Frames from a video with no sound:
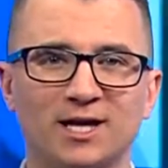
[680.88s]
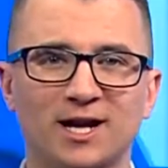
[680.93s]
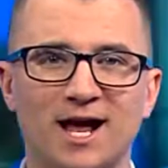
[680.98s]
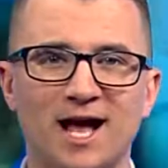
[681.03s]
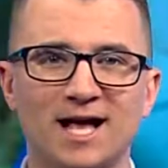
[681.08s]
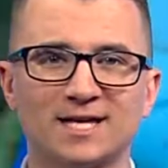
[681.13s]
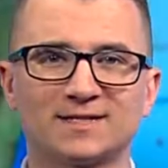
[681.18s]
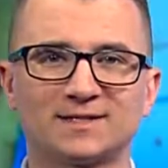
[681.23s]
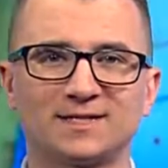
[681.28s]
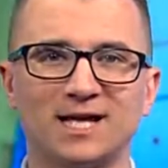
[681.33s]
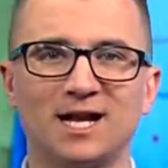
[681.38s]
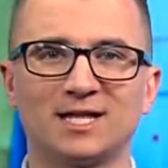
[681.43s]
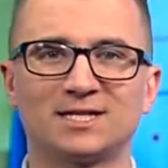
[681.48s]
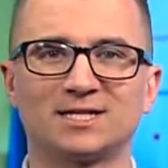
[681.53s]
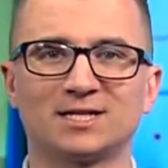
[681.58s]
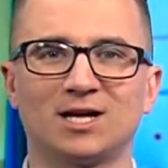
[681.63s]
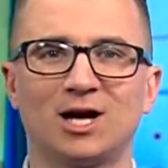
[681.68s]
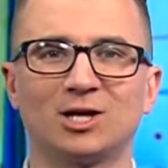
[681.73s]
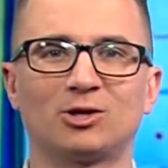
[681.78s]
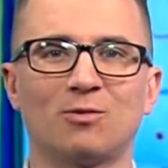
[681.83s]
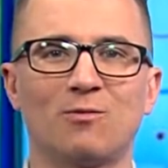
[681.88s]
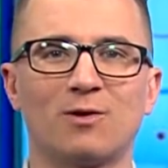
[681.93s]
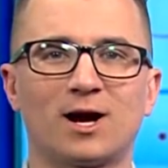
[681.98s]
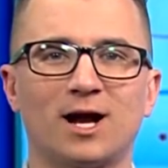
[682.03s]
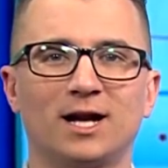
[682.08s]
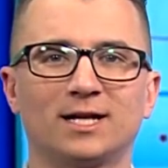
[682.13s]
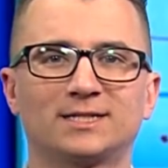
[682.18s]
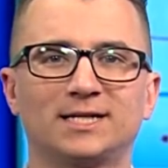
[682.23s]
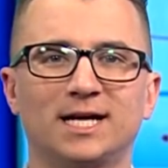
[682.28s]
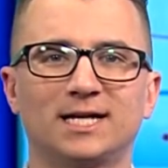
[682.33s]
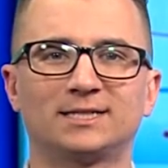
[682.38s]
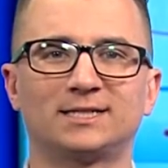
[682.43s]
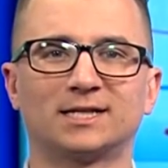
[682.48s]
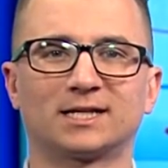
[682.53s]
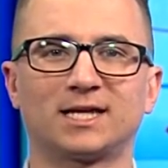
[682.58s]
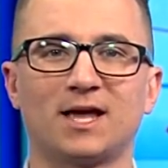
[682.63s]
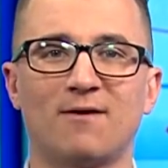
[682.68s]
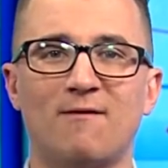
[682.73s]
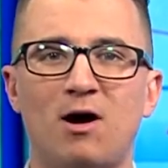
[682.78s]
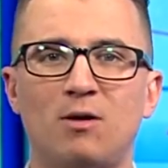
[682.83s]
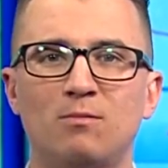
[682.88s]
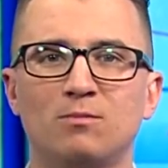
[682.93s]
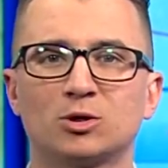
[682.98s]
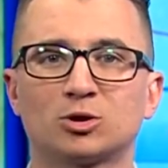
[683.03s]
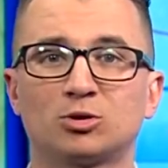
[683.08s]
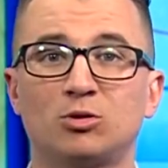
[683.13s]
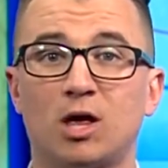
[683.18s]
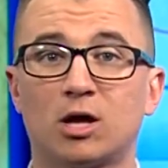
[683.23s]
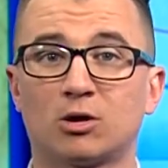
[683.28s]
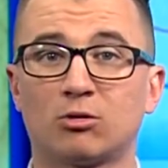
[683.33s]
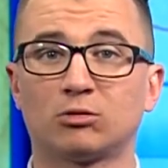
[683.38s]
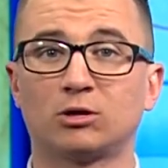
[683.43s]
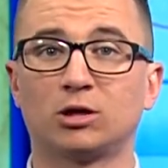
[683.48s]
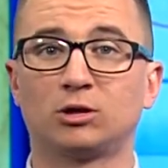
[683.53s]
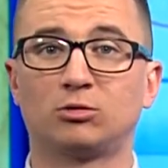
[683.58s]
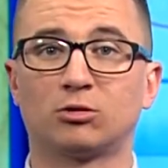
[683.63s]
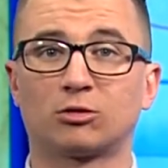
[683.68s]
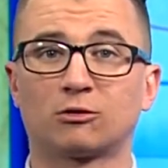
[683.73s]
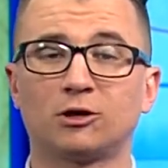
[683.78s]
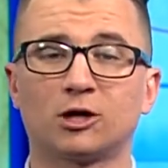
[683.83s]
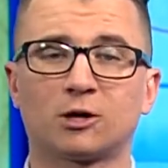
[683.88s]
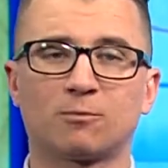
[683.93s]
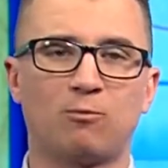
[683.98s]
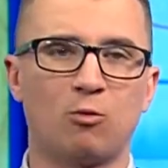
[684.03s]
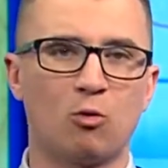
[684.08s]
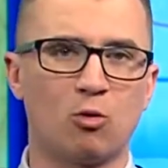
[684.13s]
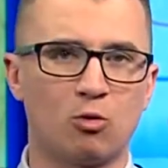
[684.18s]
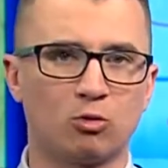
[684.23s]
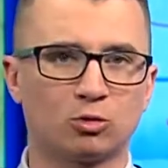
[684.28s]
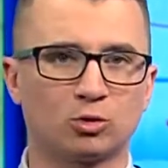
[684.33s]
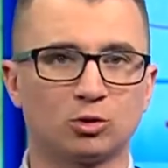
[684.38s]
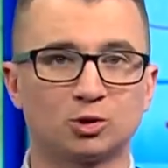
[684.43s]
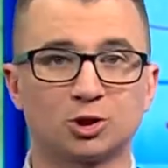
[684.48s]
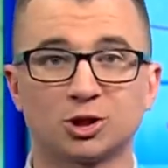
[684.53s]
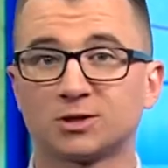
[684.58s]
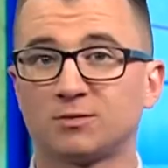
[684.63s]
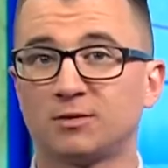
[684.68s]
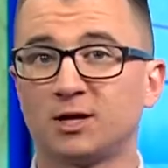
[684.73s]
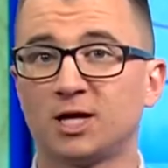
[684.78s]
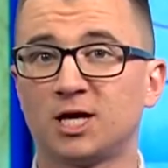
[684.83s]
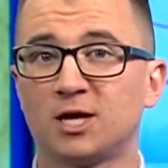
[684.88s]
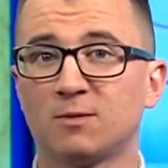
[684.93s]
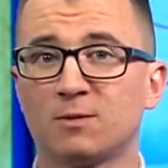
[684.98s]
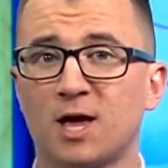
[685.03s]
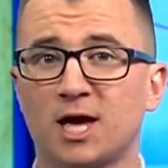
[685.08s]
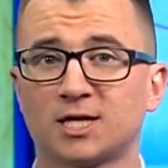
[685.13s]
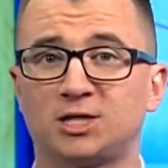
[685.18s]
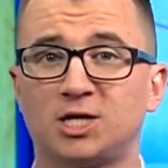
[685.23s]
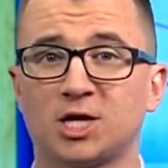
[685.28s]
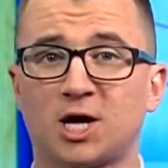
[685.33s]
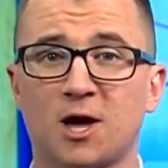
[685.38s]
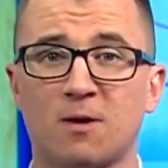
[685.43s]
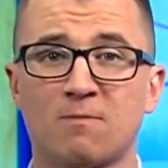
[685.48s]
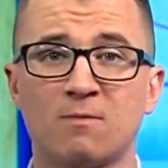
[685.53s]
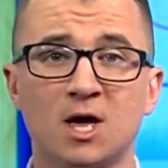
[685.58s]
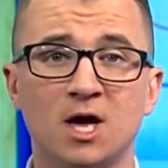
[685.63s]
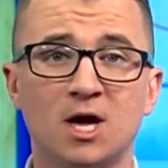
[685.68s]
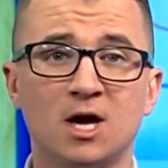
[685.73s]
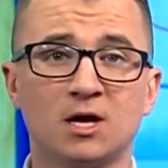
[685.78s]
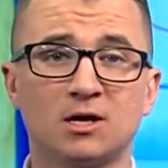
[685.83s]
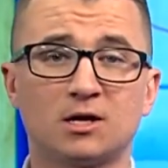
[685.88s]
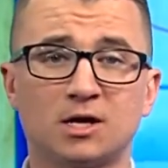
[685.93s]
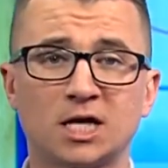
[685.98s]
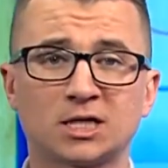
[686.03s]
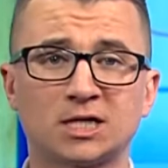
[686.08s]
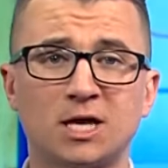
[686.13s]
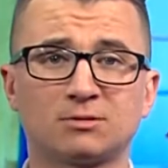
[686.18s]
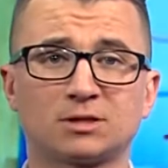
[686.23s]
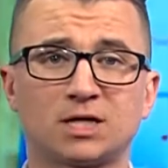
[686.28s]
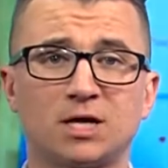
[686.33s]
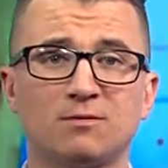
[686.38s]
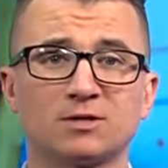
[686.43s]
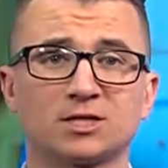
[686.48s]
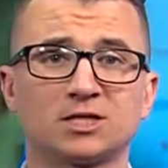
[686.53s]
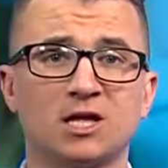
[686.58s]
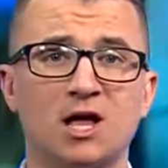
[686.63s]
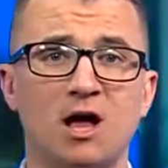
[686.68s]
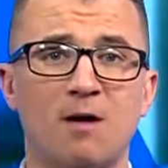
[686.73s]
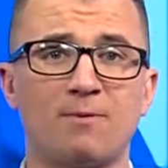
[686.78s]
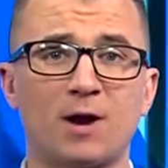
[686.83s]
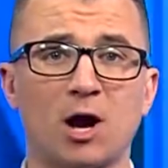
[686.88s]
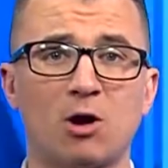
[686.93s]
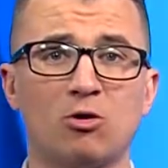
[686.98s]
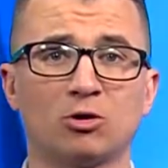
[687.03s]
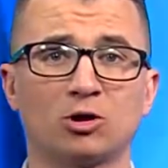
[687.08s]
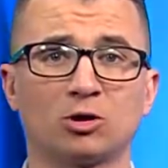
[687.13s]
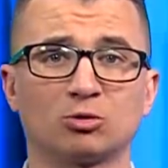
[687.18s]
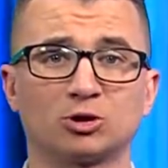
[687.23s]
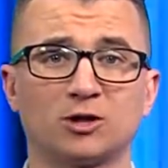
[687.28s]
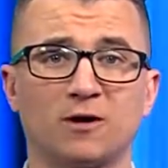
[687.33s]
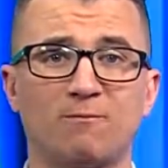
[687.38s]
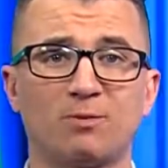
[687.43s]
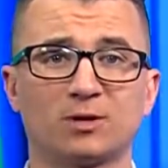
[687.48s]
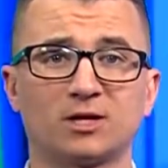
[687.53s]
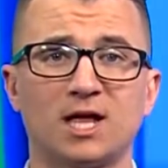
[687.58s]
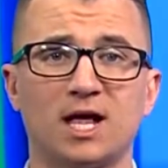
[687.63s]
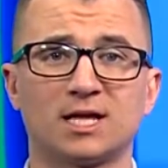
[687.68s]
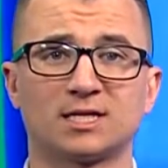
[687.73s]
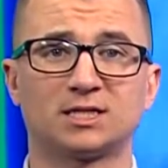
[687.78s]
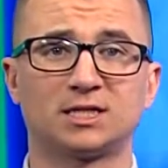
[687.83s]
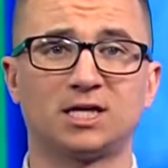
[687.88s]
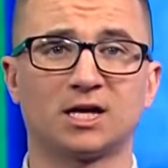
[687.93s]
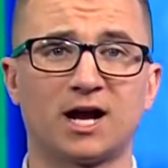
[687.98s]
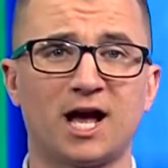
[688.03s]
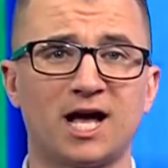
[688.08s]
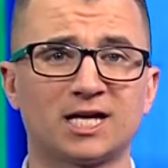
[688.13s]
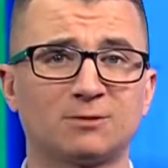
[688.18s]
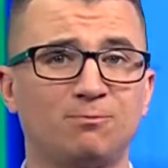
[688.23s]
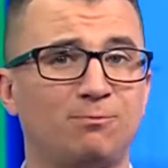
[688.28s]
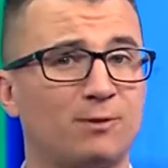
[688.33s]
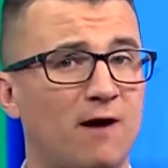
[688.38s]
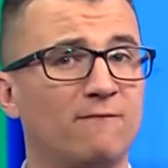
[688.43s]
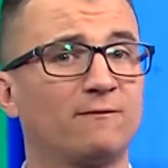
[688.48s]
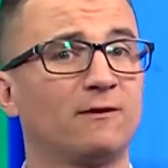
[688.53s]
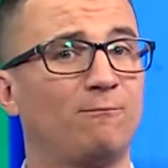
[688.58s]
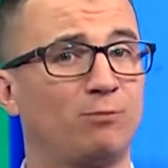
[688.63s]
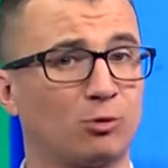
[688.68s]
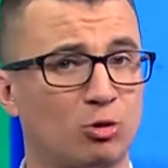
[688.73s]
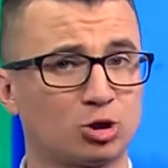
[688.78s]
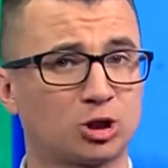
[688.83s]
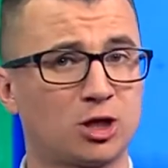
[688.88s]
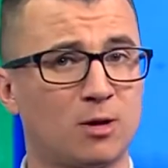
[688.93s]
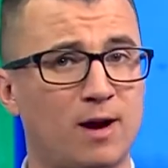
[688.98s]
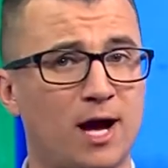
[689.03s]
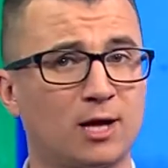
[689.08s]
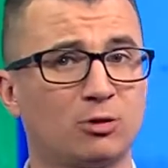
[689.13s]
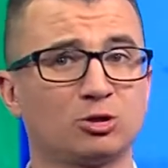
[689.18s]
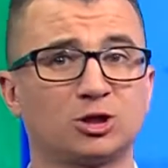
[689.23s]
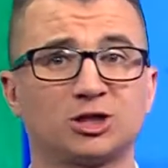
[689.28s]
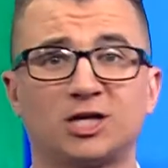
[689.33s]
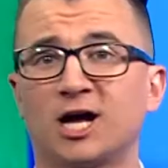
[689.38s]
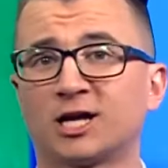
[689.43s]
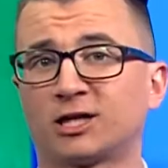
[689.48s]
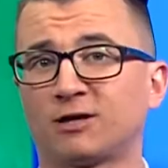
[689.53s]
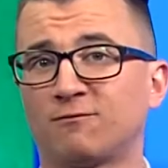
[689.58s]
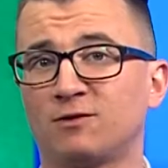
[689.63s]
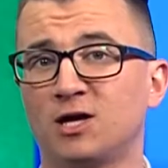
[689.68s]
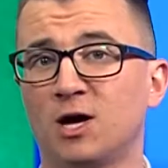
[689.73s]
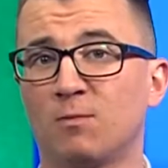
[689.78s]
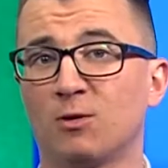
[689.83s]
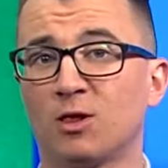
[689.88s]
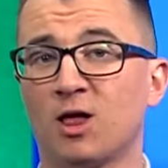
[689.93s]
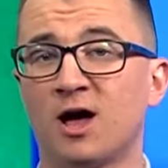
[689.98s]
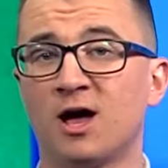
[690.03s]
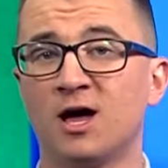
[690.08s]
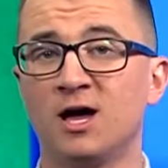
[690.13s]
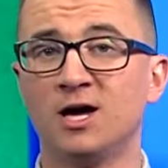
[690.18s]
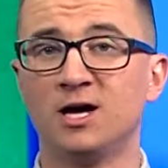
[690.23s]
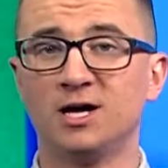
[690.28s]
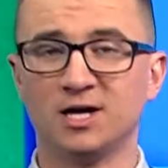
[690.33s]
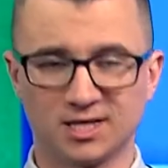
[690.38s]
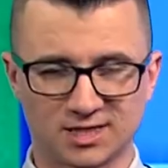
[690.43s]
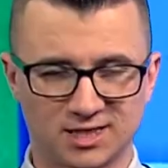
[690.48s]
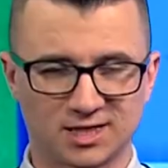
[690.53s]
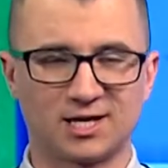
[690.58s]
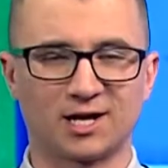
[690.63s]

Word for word: раз столице Золотого Кольца стартовал международный турнир по художественной гимнастике. Ярославская весна проходит уже в 15 раз, правда в прошлом году стартов не было из-за